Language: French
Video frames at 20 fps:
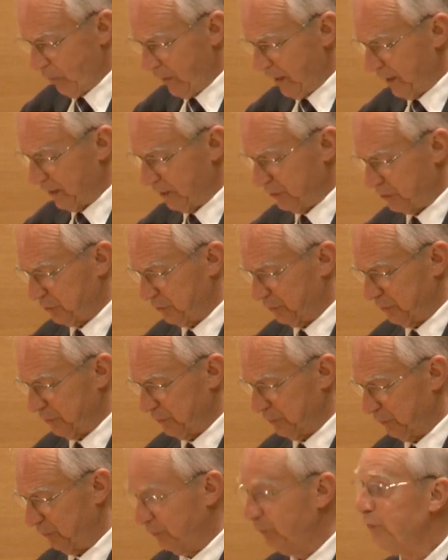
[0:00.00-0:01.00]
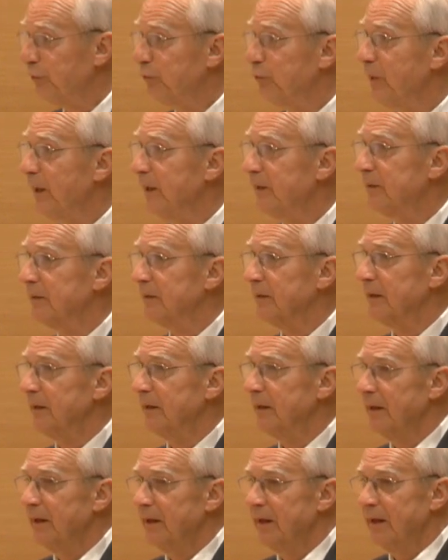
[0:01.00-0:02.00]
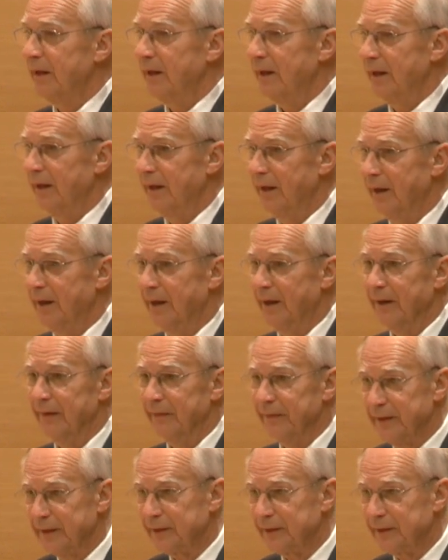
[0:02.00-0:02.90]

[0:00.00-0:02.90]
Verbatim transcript: Voilà, je vous souhaite euh, un